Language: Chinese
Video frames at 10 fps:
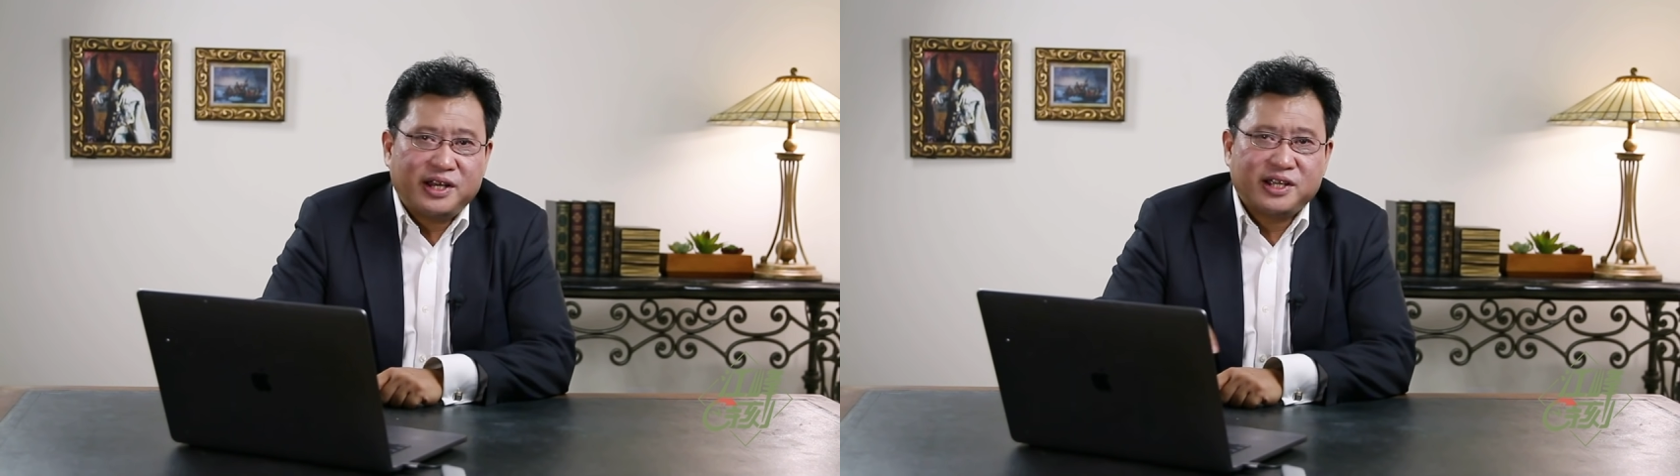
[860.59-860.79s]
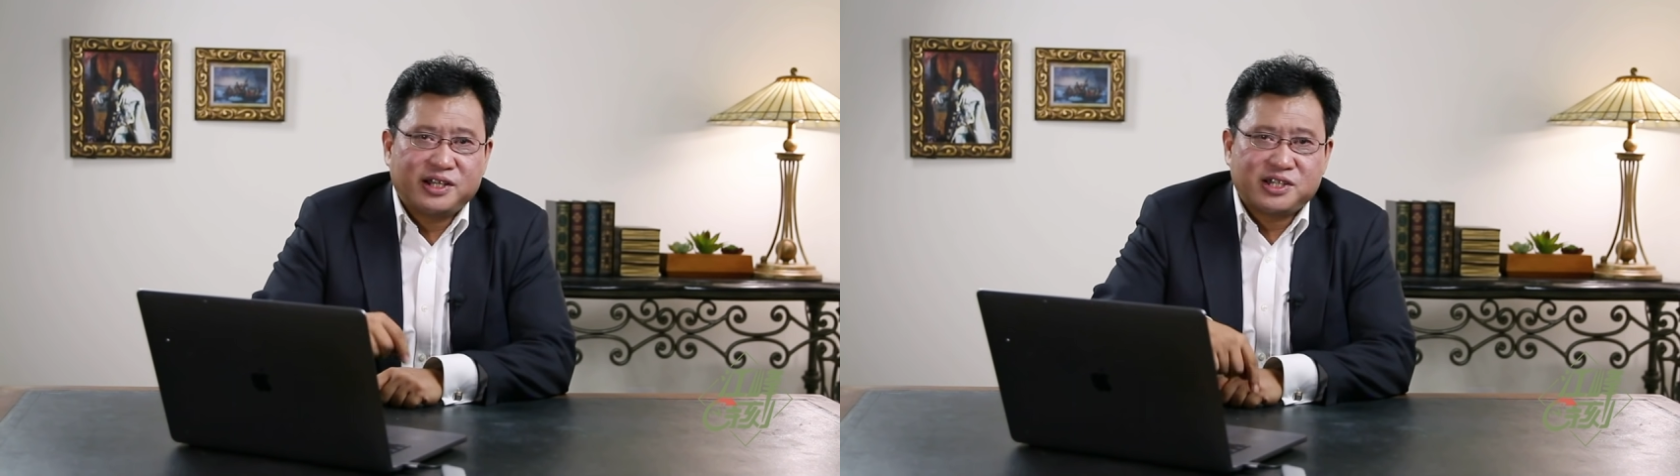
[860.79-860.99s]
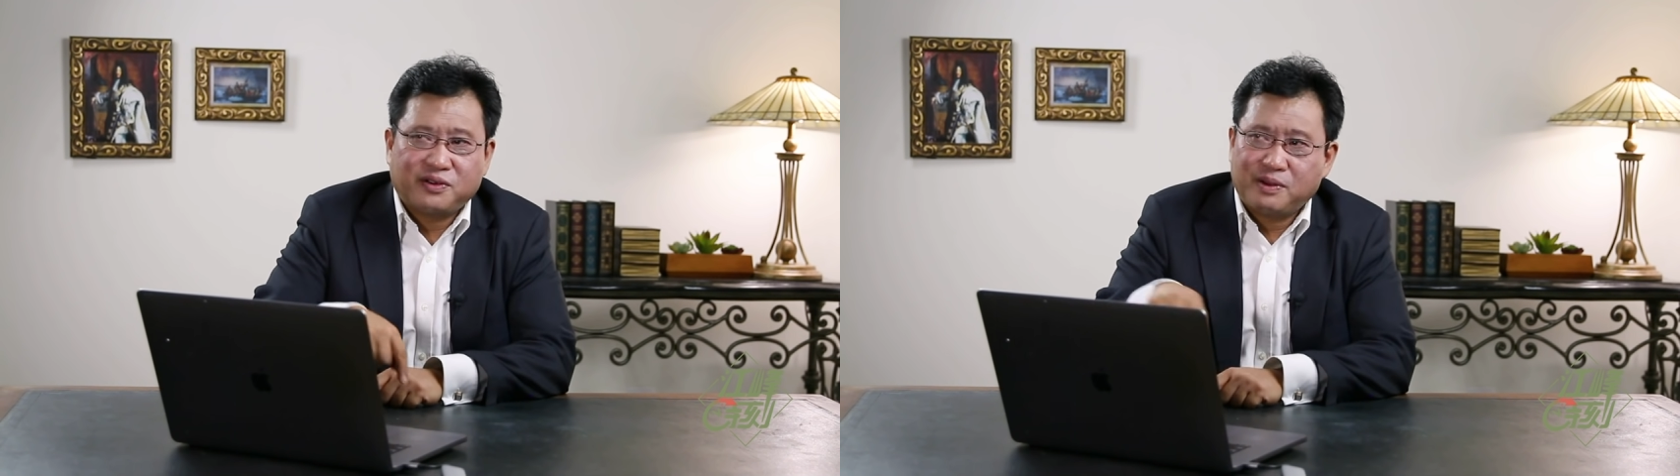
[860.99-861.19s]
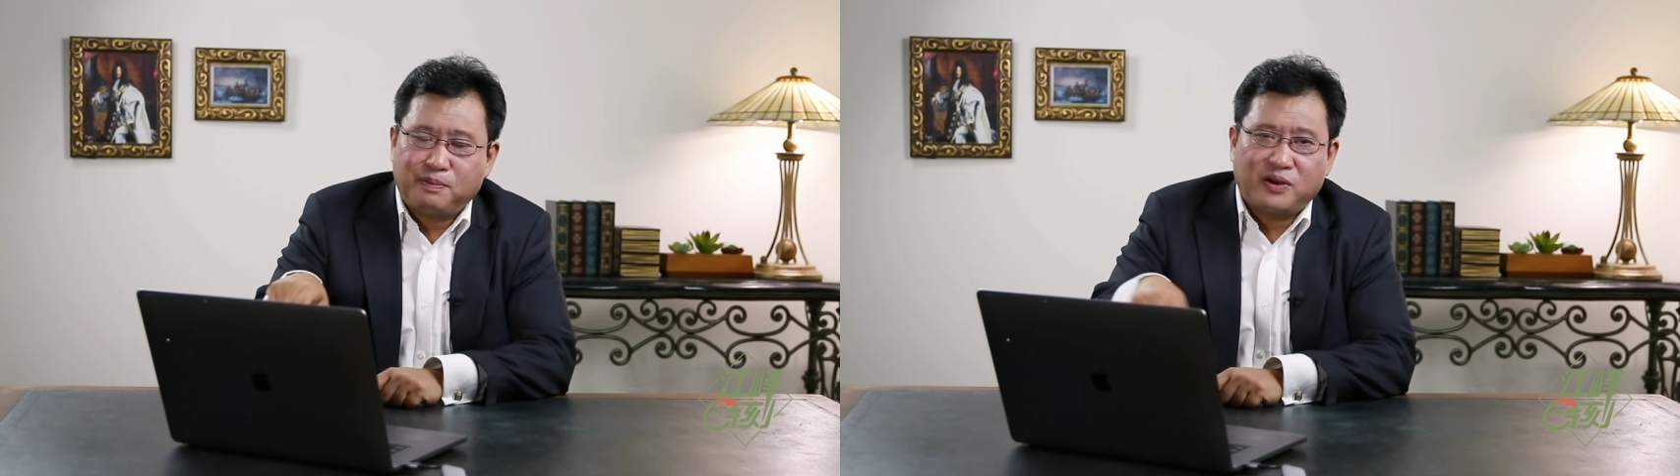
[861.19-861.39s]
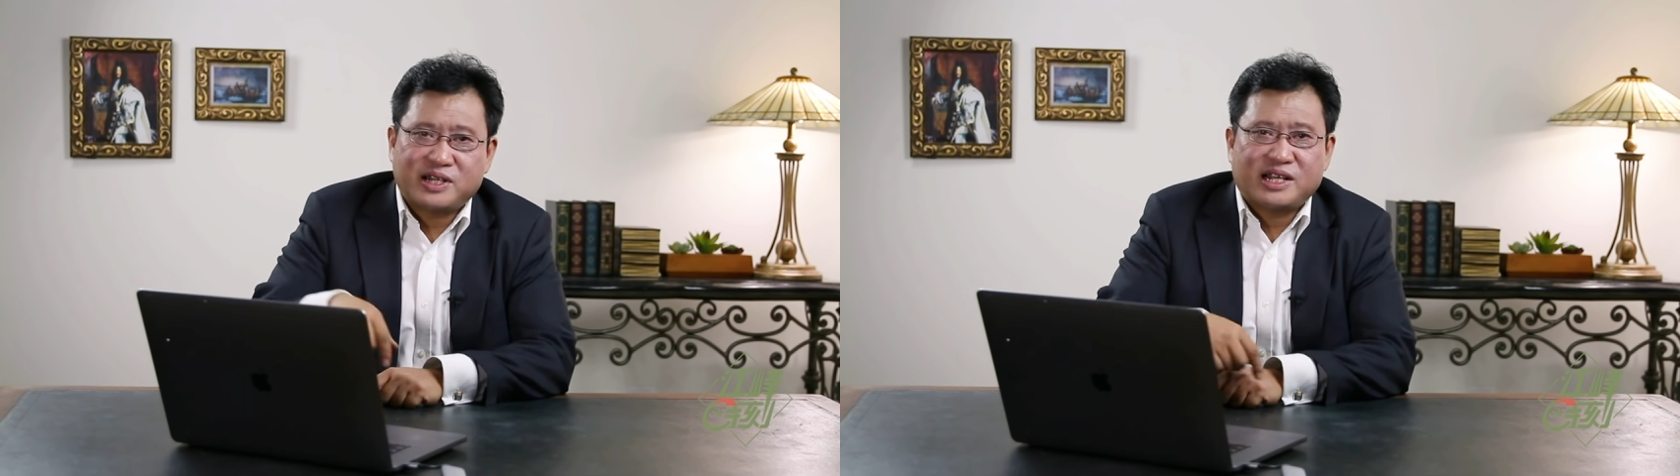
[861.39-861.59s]
立刻成为
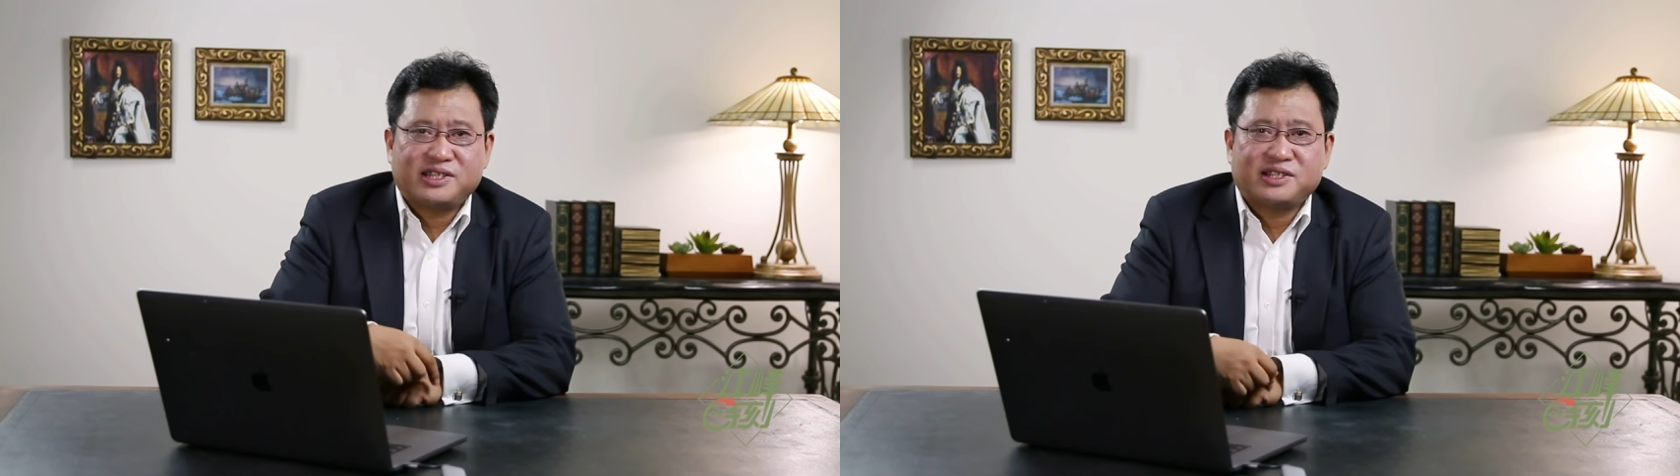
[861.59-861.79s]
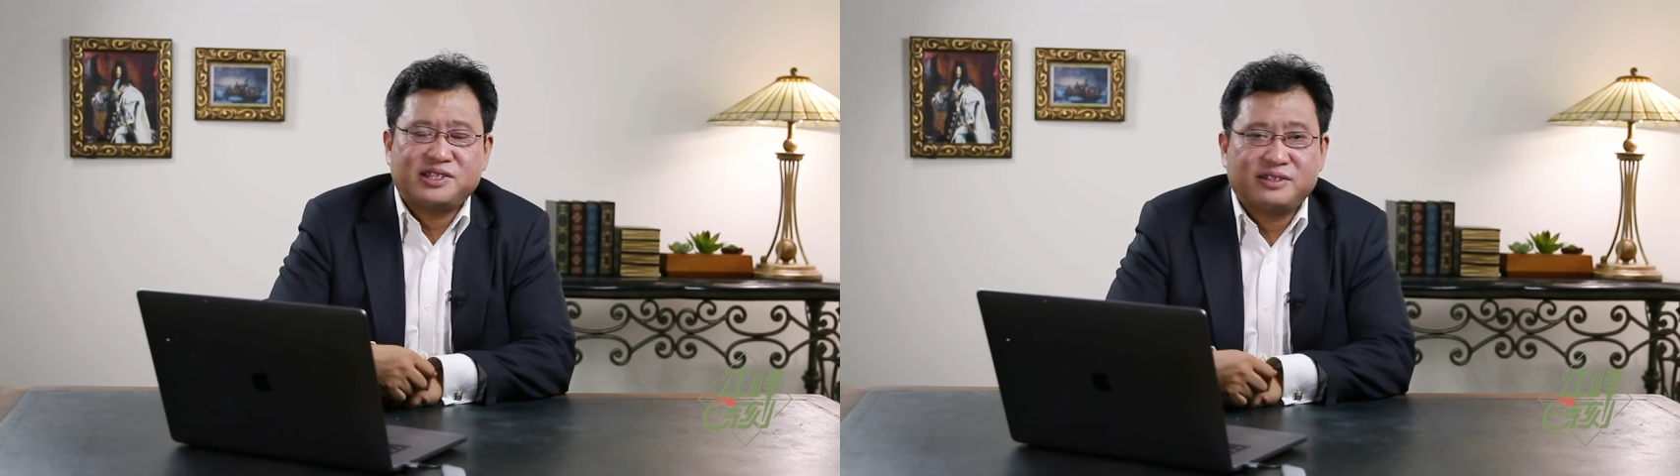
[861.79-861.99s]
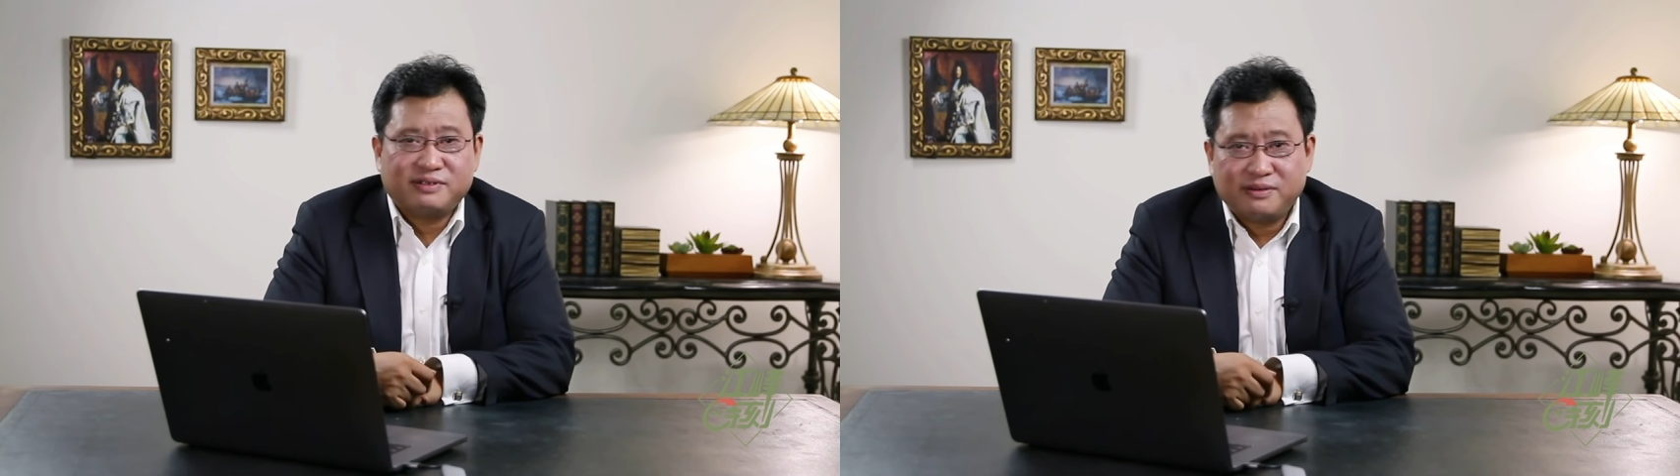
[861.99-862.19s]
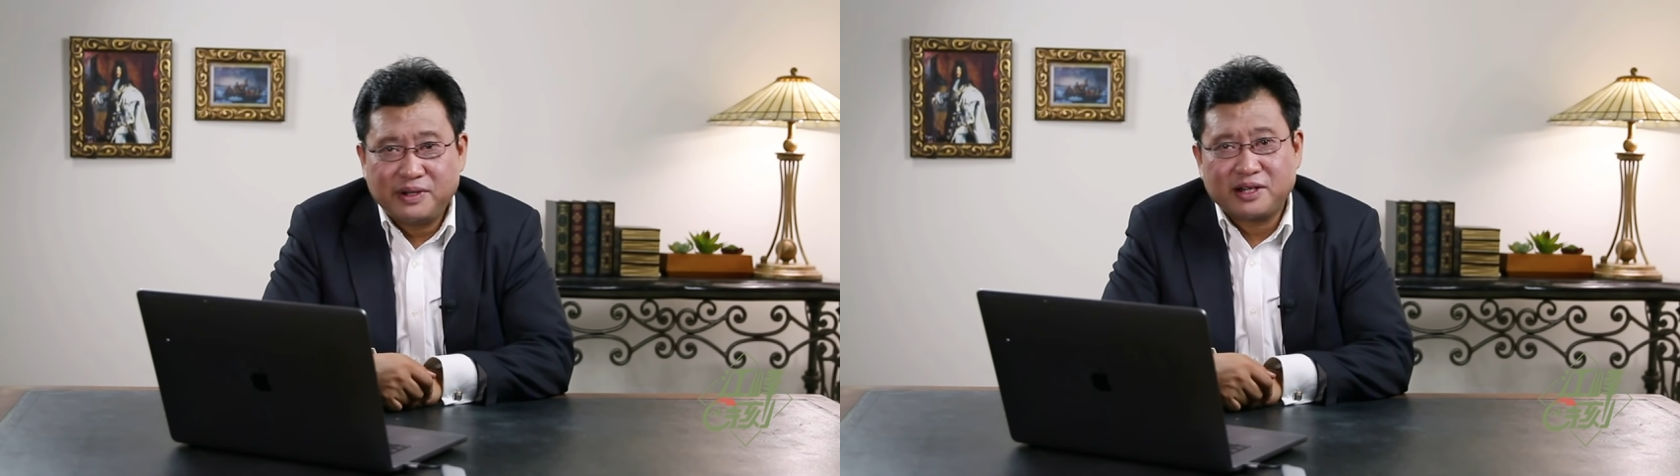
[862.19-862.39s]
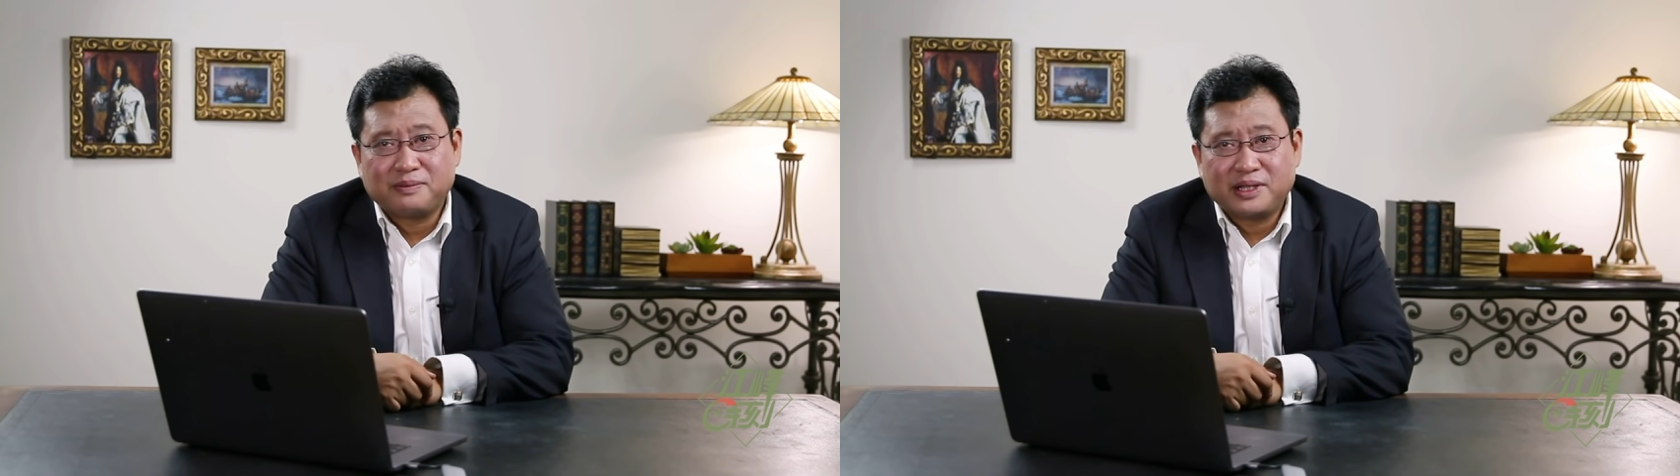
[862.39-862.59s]
爆炸性新闻。
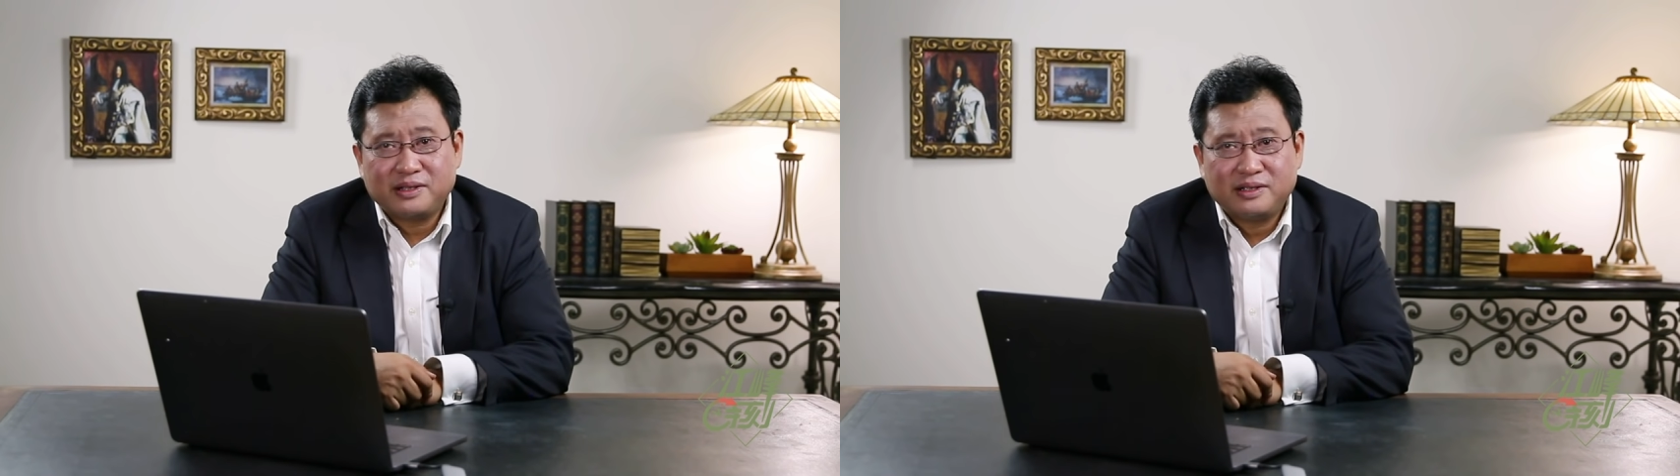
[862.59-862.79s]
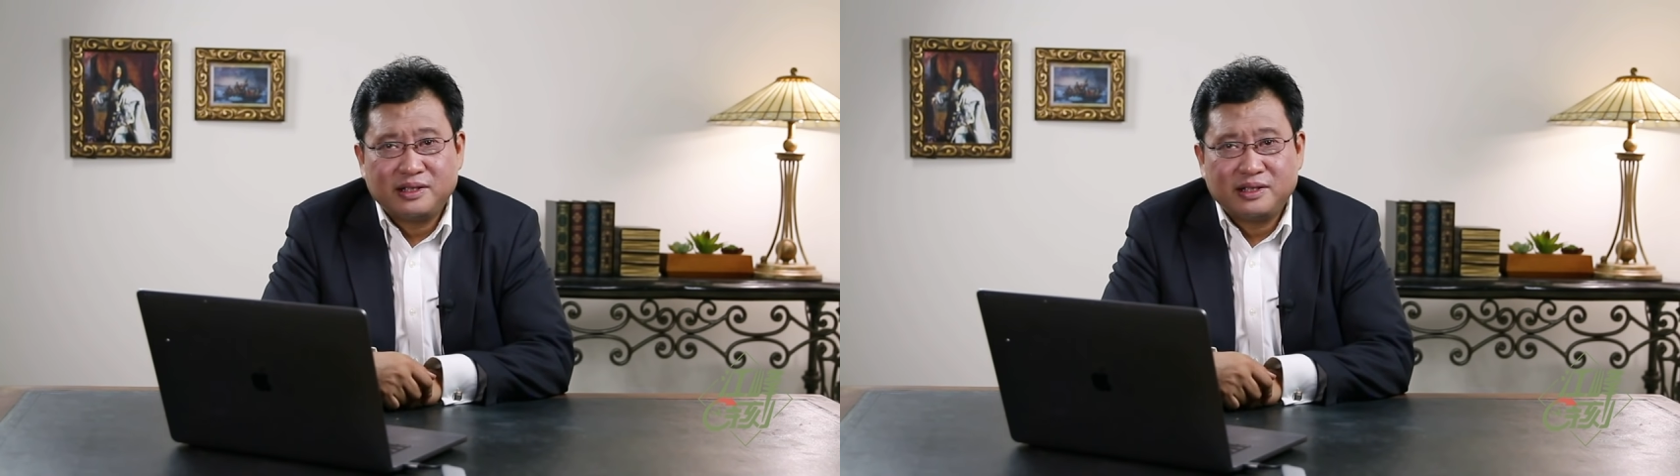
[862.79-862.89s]
为什么呢？